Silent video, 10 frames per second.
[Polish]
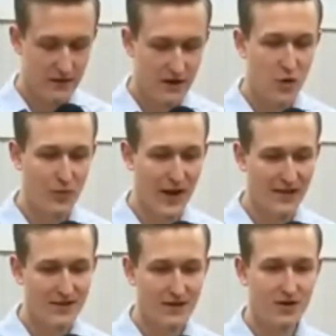jego
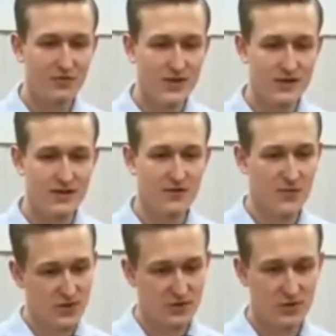plany, jego myśli w
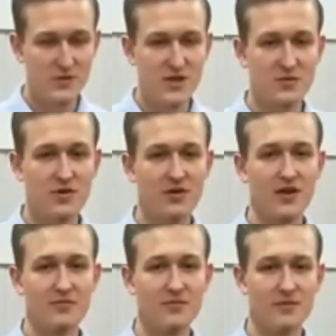porządku przed
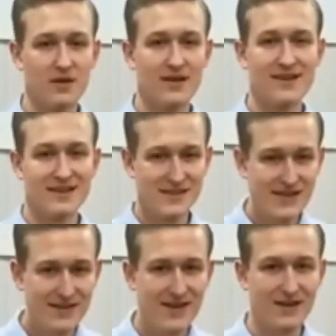Bogiem? Jeśli
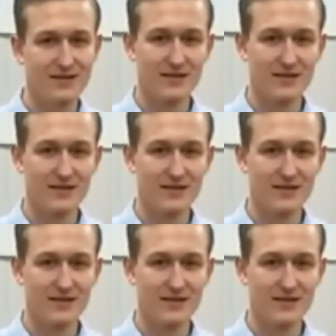nie,